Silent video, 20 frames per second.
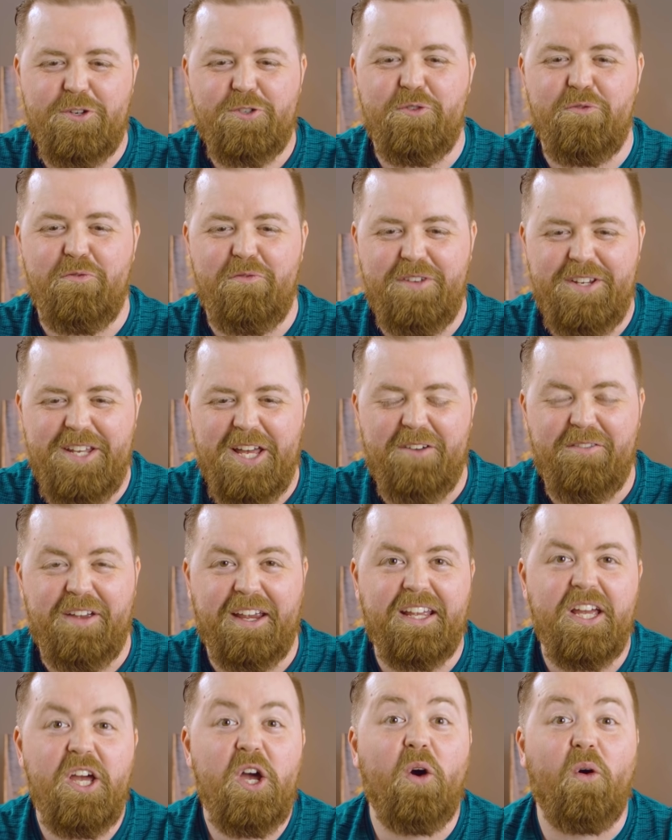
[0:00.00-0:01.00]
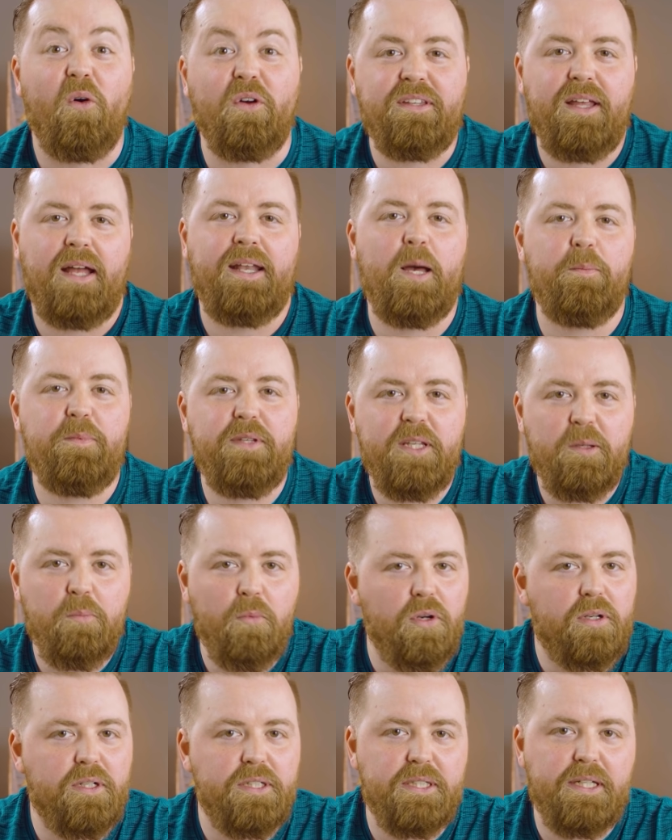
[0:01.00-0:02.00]
Schon wieder weg. Und dann habt ihr die
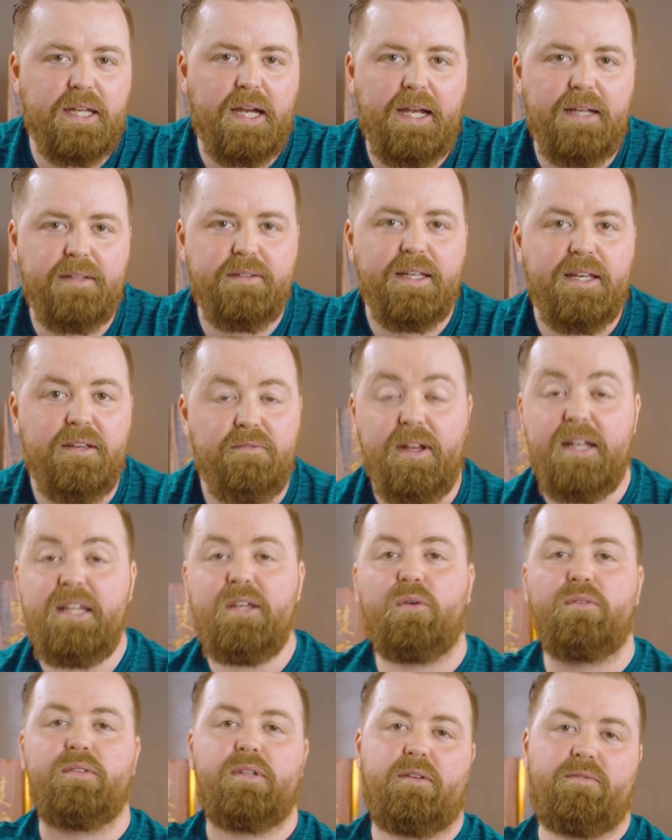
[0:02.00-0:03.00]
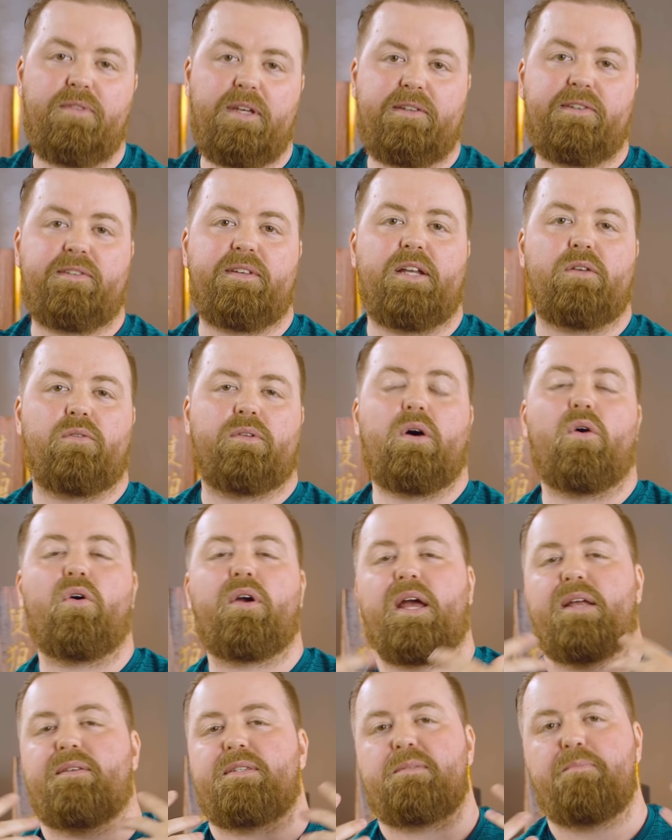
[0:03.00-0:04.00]
Möglichkeit, wenn ihr unterwegs seid und auch
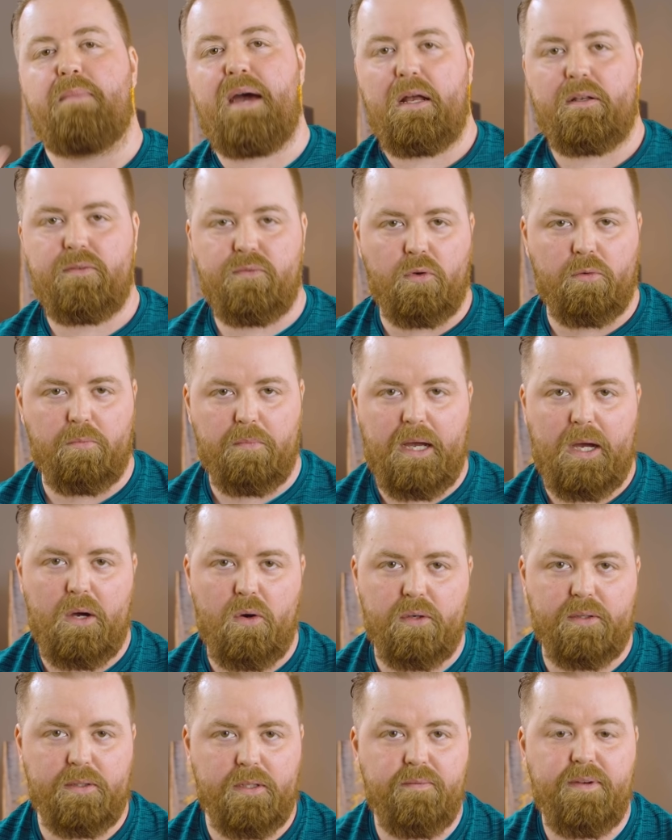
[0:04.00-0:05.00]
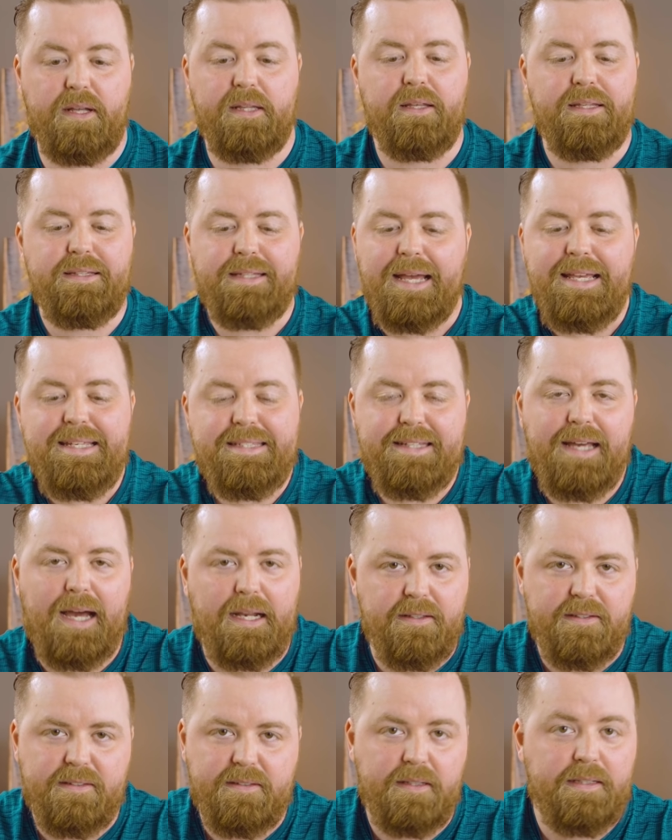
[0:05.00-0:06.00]
kein Smartphone braucht, ne, weil da ist ja
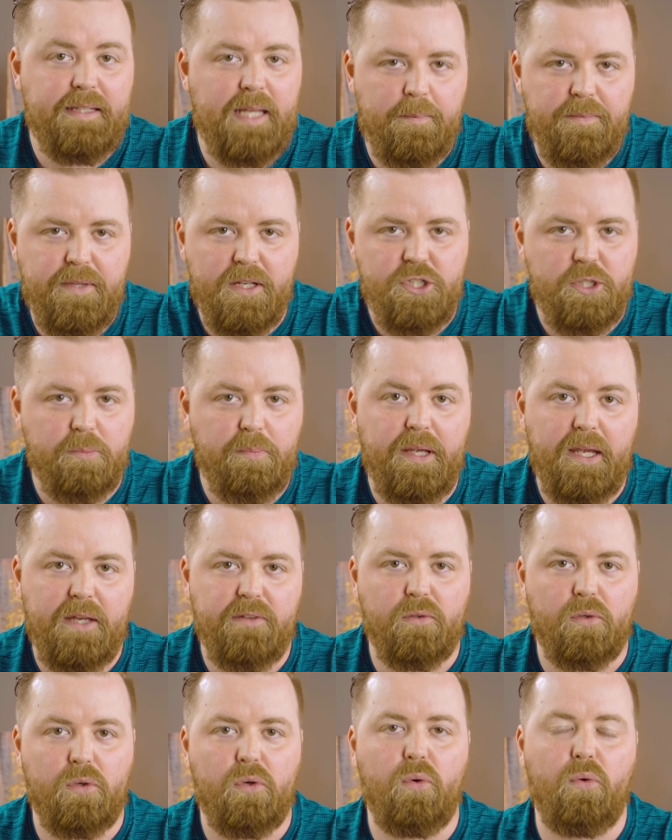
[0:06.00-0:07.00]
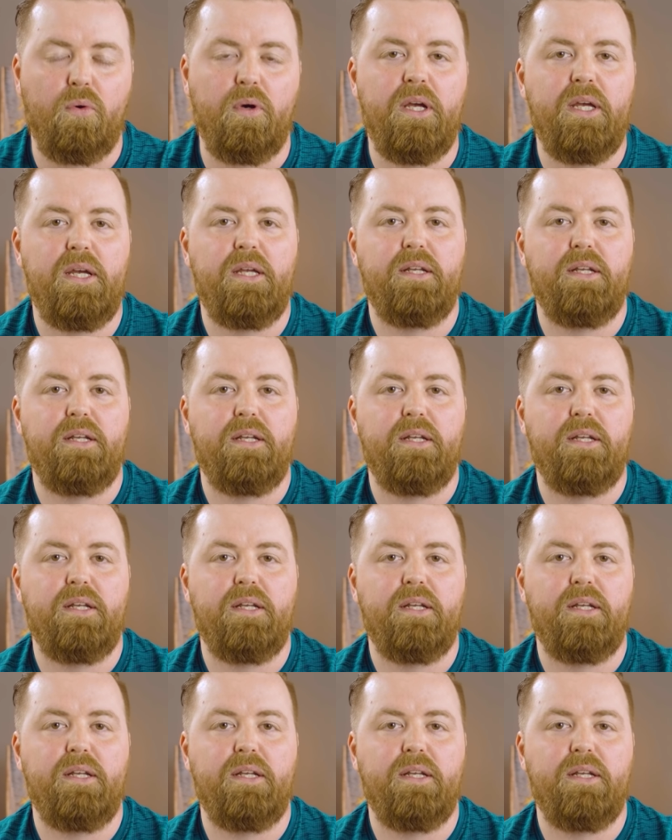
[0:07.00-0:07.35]
alles drin, ihr habt ja GPS und Co.